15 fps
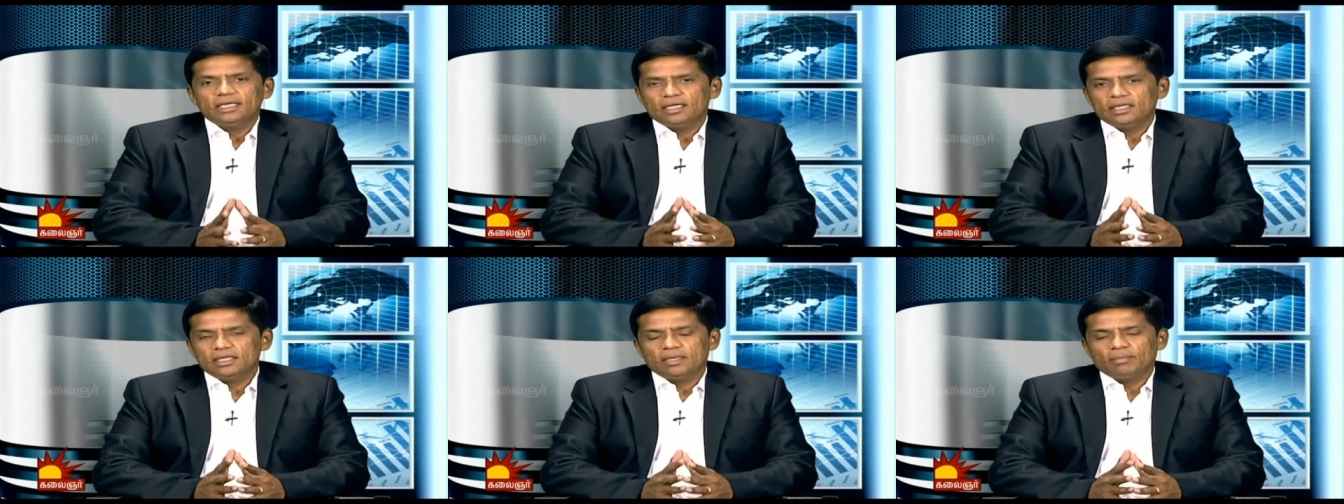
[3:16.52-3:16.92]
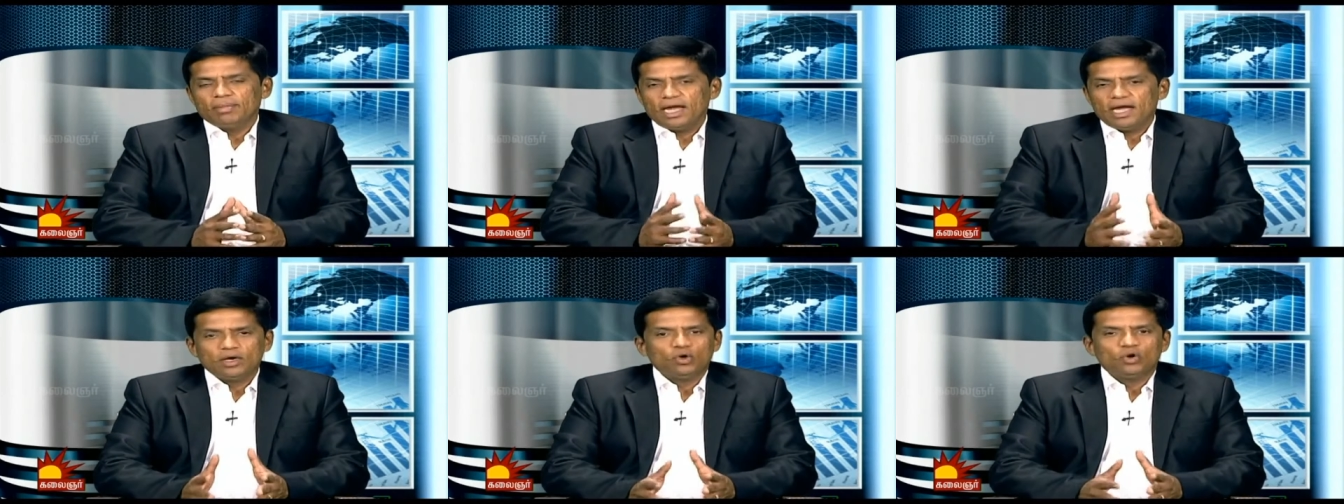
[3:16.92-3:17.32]
எந்த
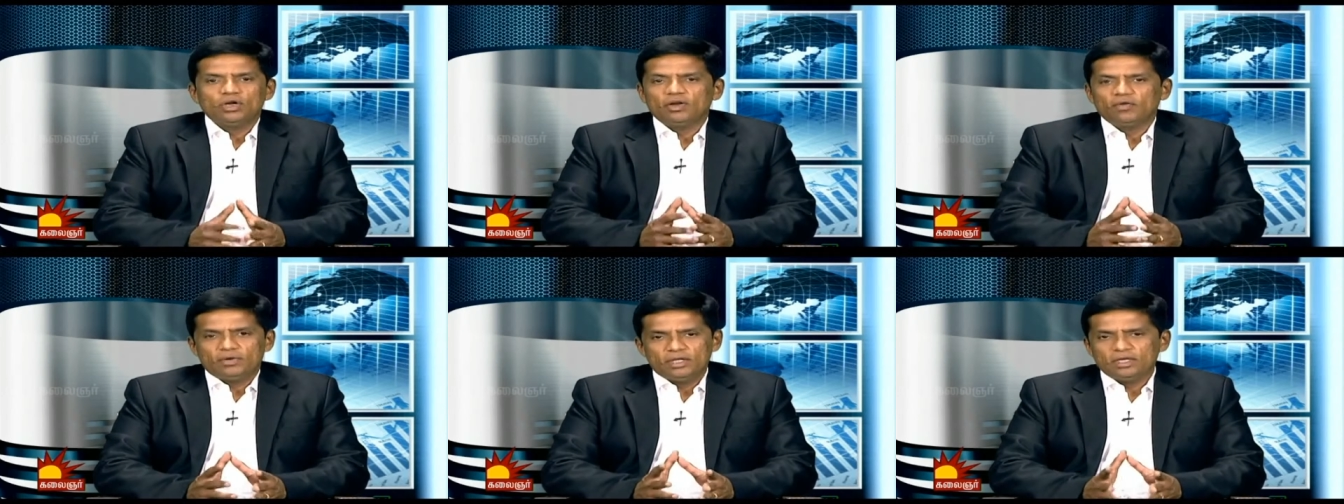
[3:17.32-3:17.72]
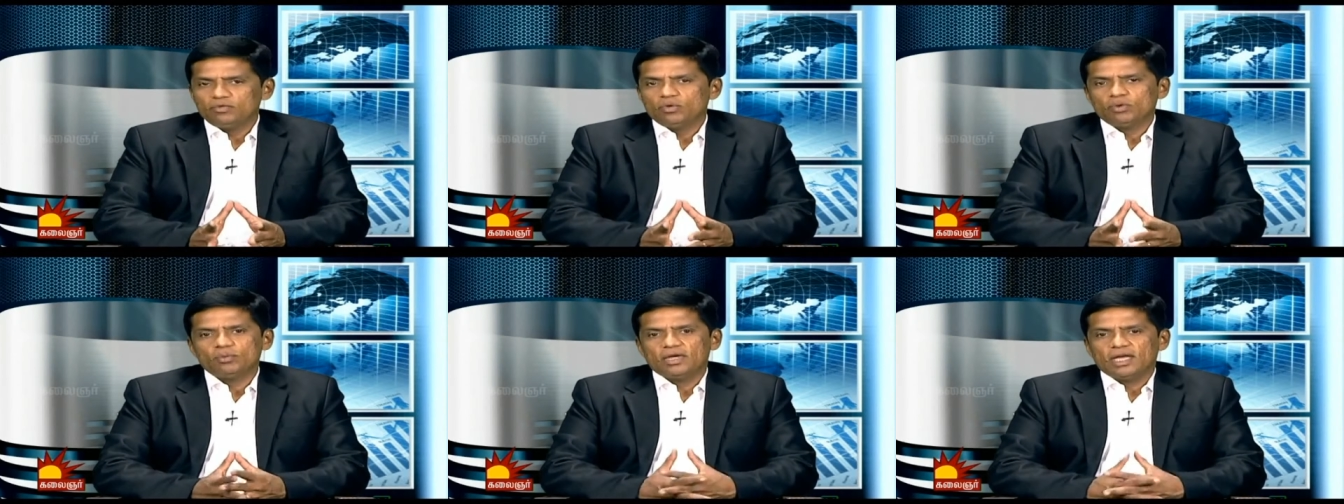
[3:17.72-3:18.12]
பேங்க்கோ இல்லை
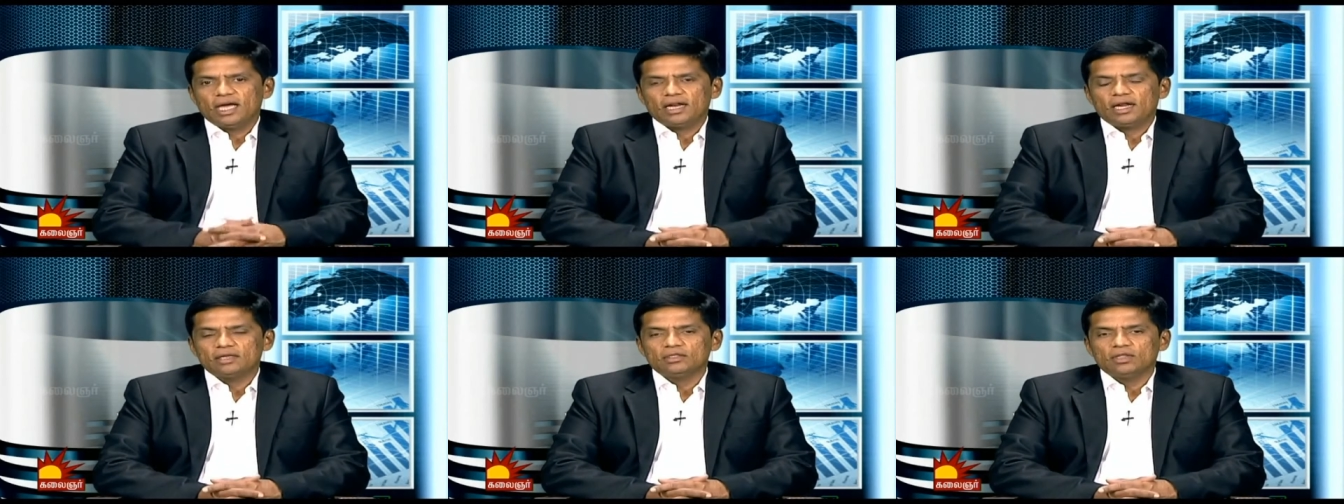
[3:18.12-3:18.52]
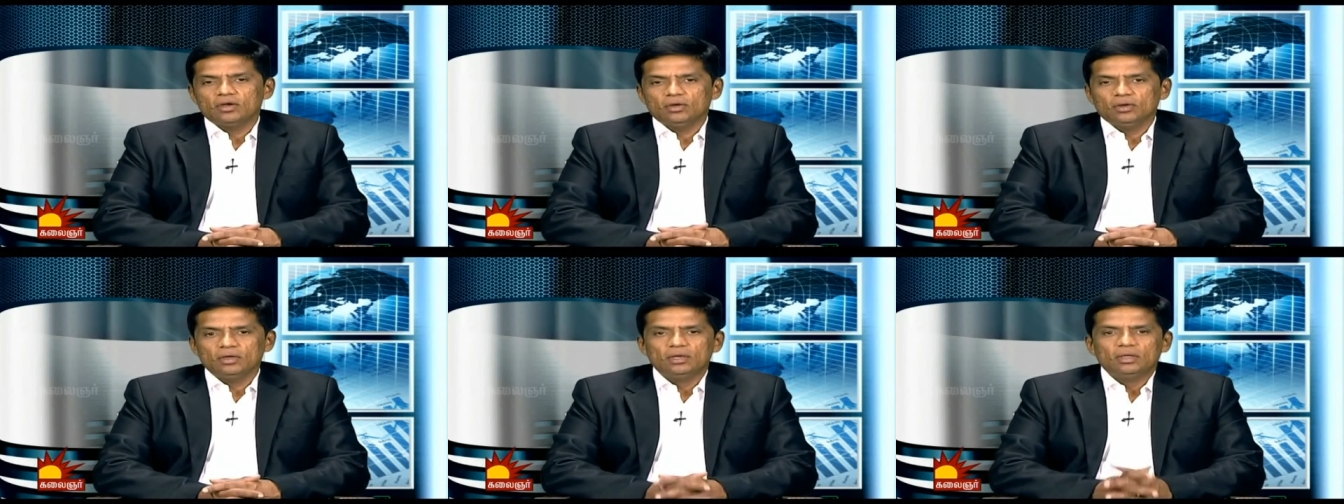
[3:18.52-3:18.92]
நிறுவனமோ யாராக
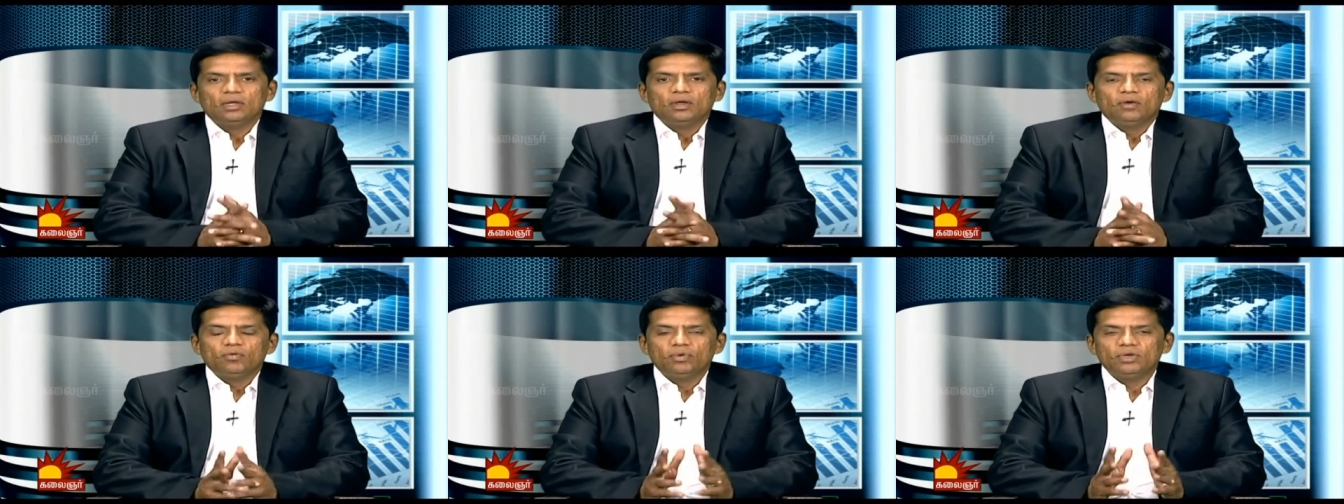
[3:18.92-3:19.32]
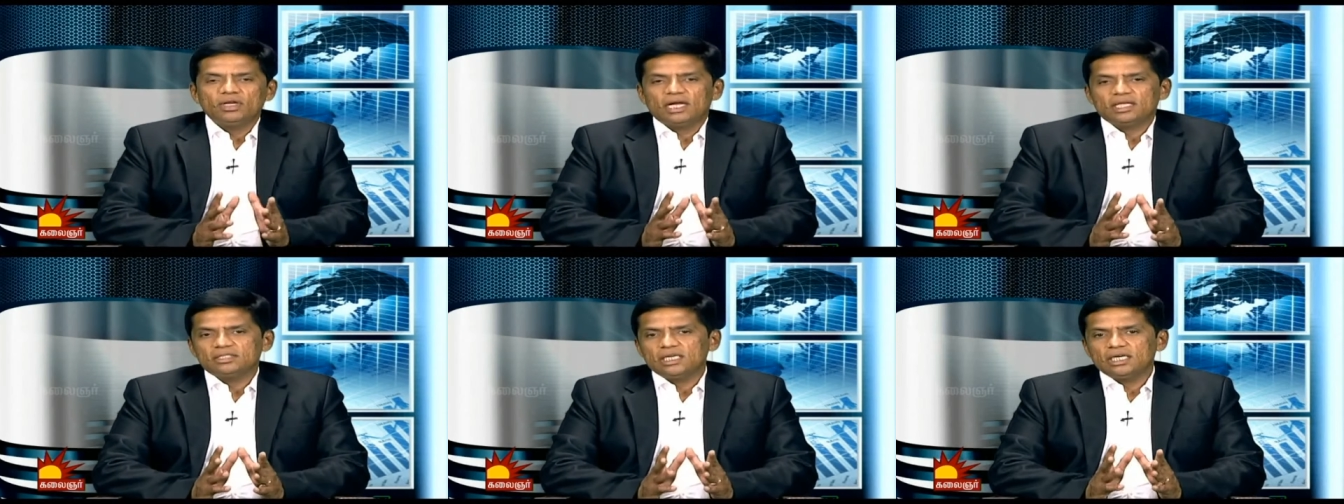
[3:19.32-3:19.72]
இருந்தாலும் ஒரு
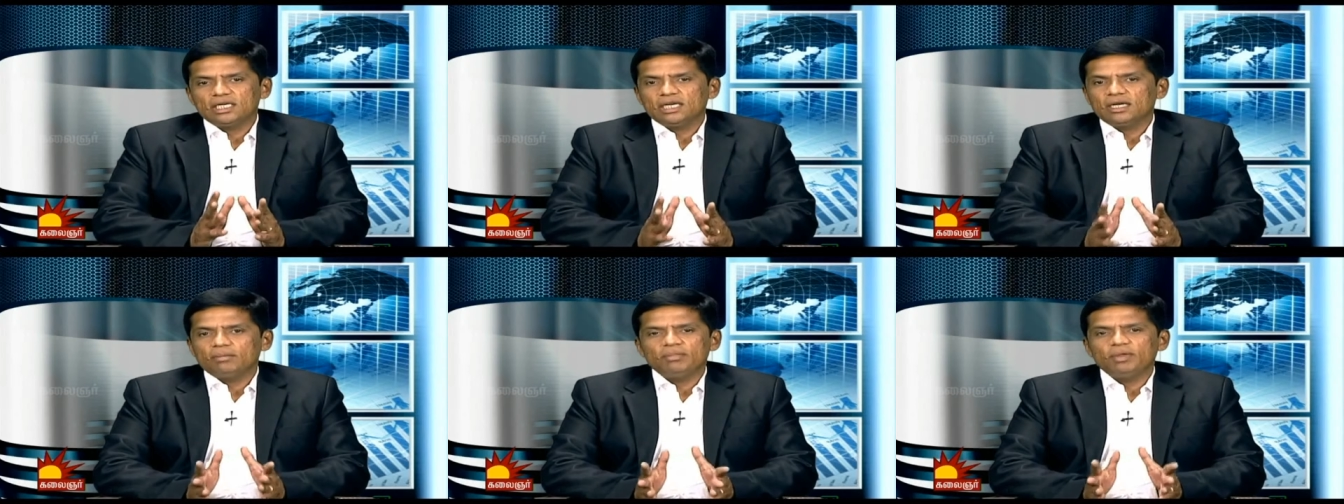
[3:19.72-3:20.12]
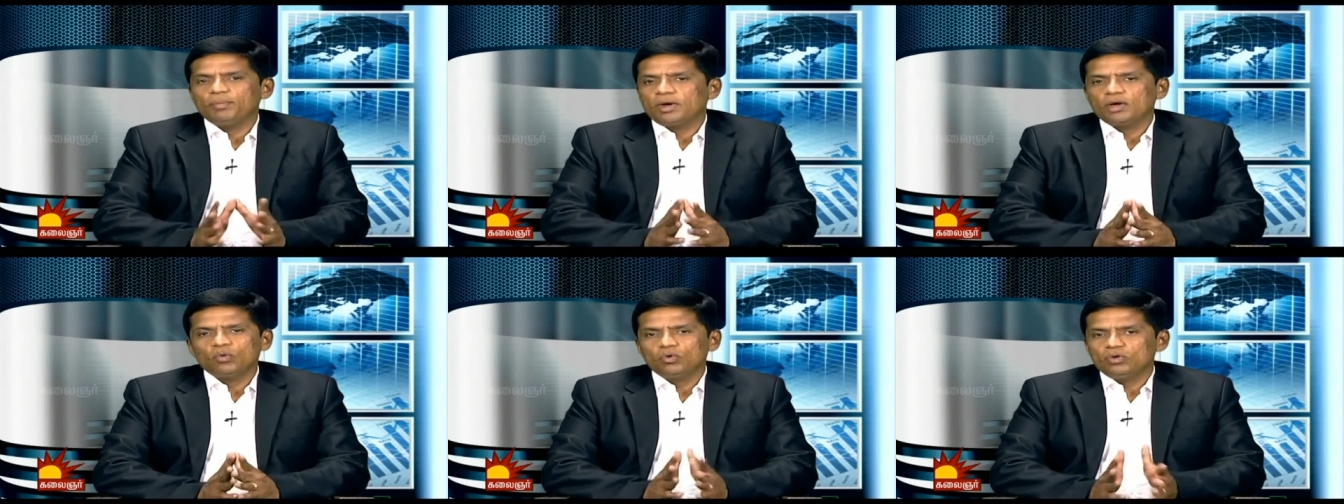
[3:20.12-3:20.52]
அசட்டை நம்பி
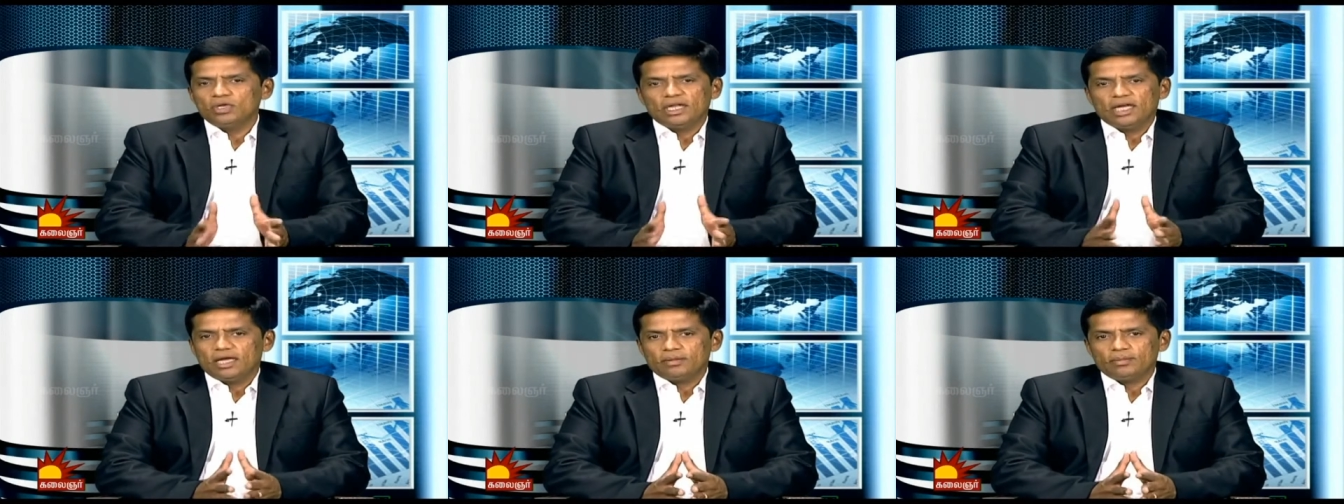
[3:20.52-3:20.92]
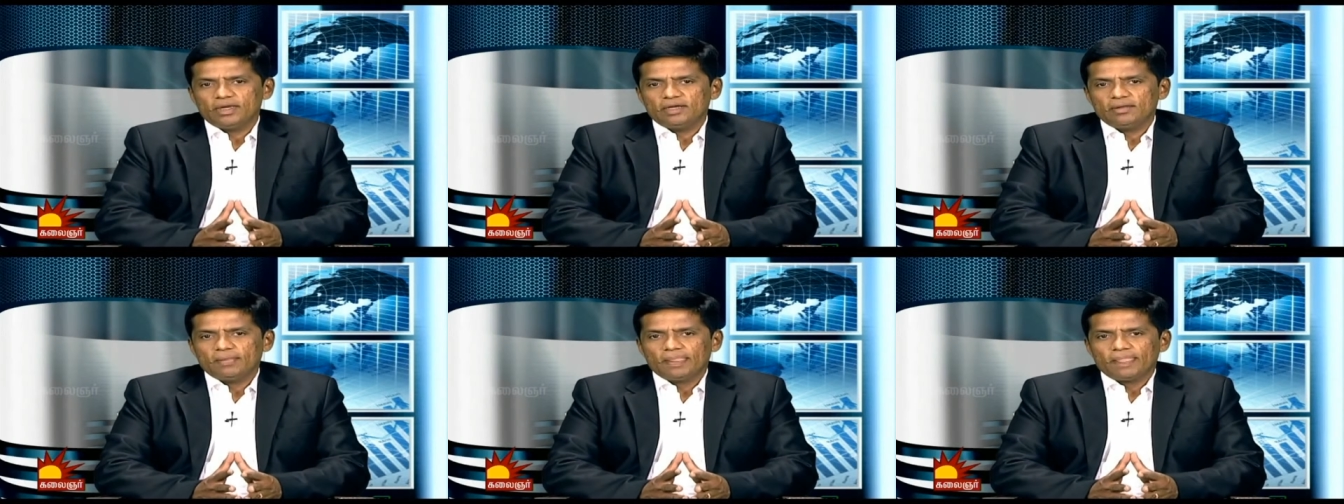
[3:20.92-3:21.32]
பணம் கொடுக்கல யாருமே